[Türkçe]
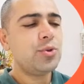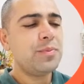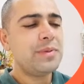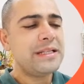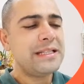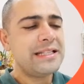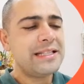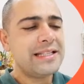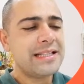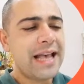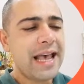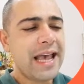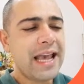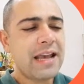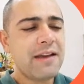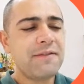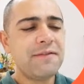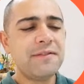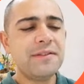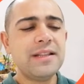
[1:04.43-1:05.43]
to be
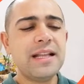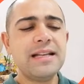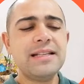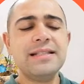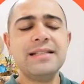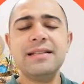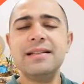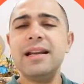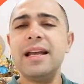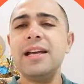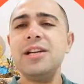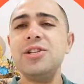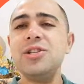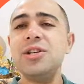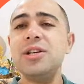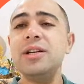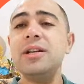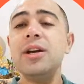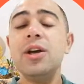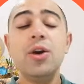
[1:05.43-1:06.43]
safe
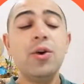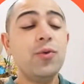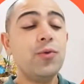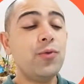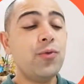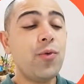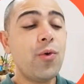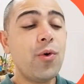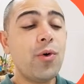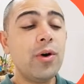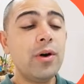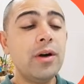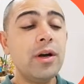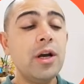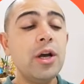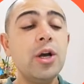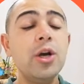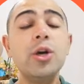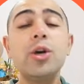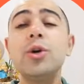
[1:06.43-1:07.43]
destination
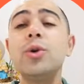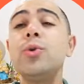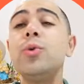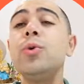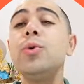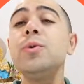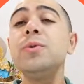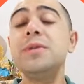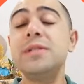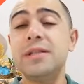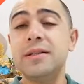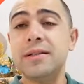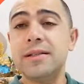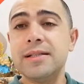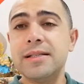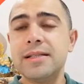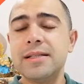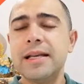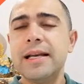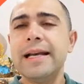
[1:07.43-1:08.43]
for
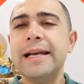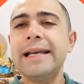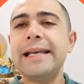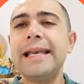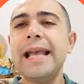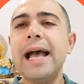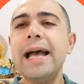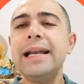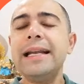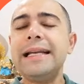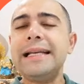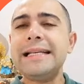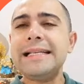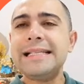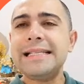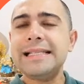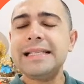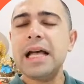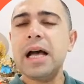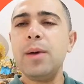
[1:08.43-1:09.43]
cruisers. Yani
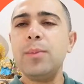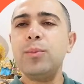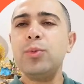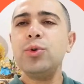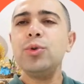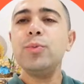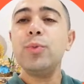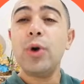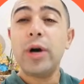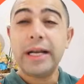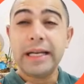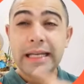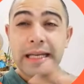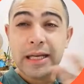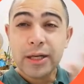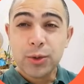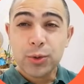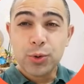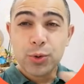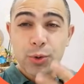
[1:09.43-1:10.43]
İstanbul bu
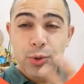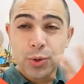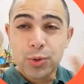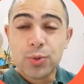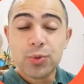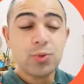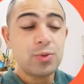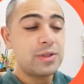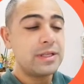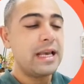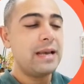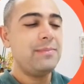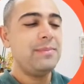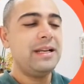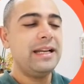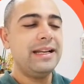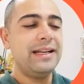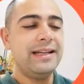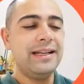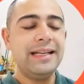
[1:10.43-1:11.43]
hani cruise
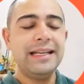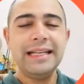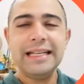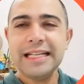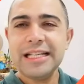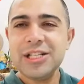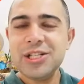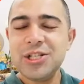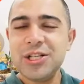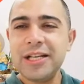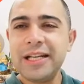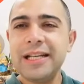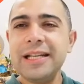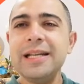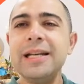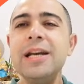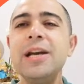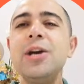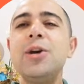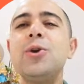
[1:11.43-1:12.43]
gemileri
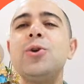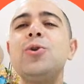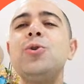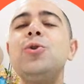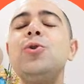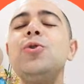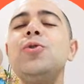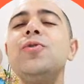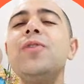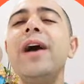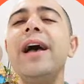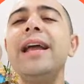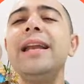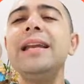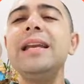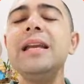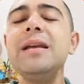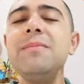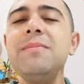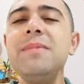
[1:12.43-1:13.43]
için
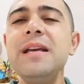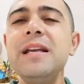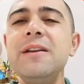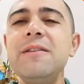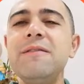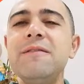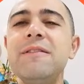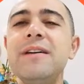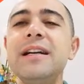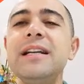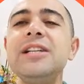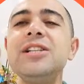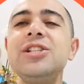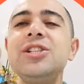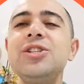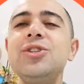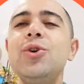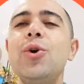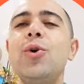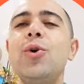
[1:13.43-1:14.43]
güvenli bir varış